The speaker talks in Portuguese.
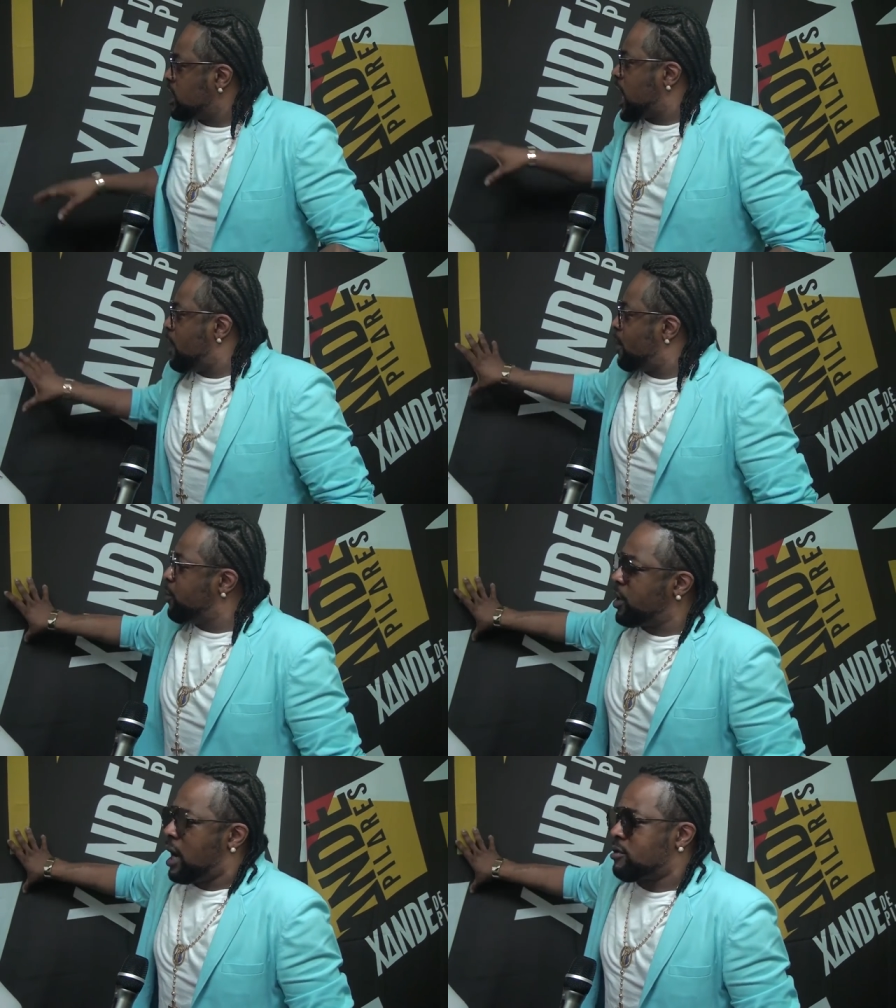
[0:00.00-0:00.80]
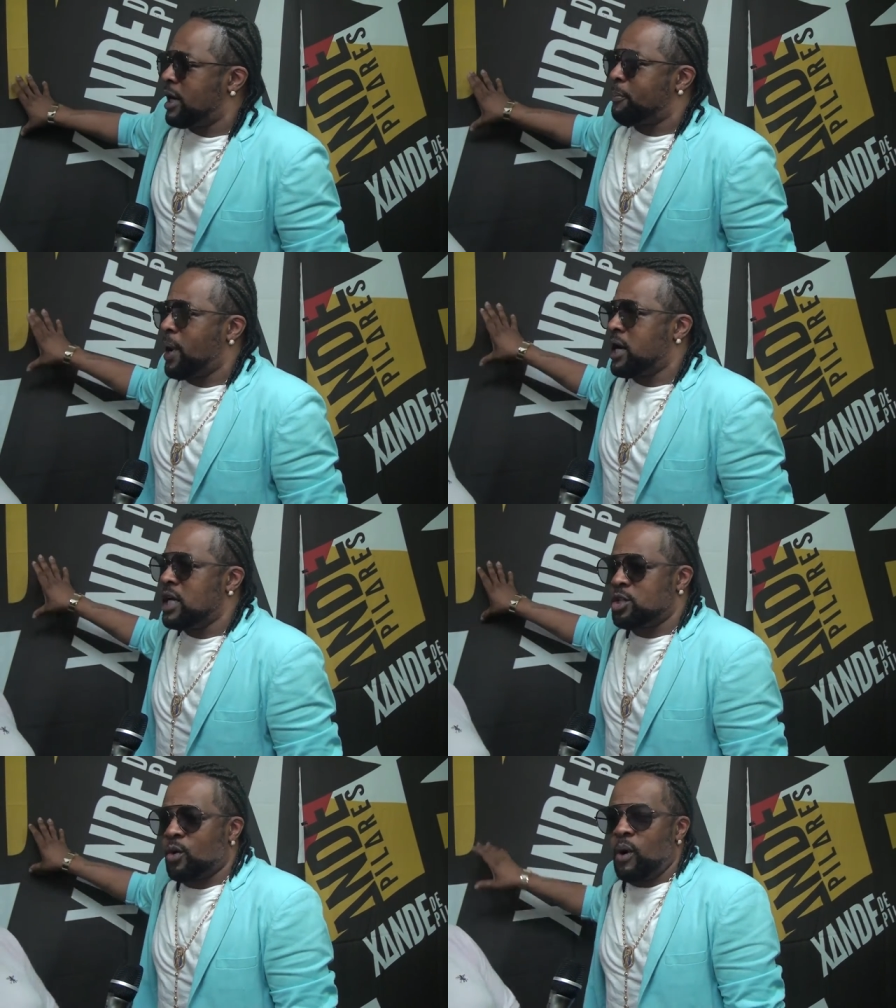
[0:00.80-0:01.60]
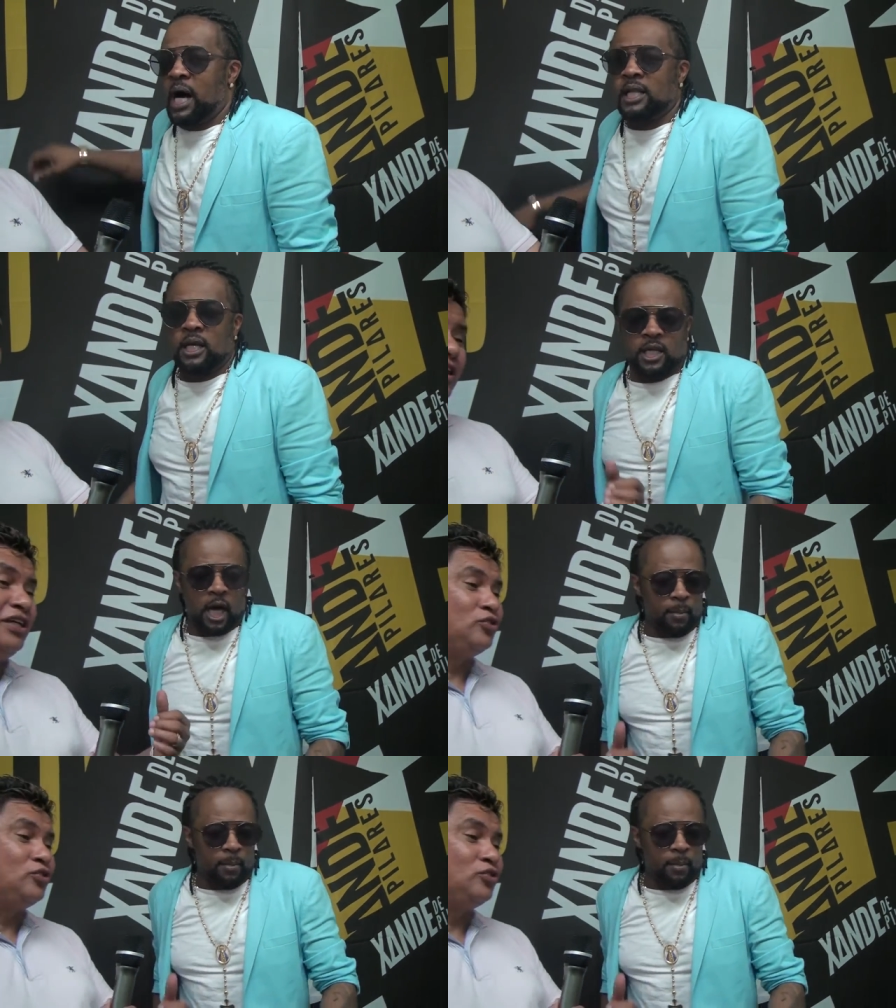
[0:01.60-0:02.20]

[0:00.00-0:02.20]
Quebra buraco na parede, guarda. Deixa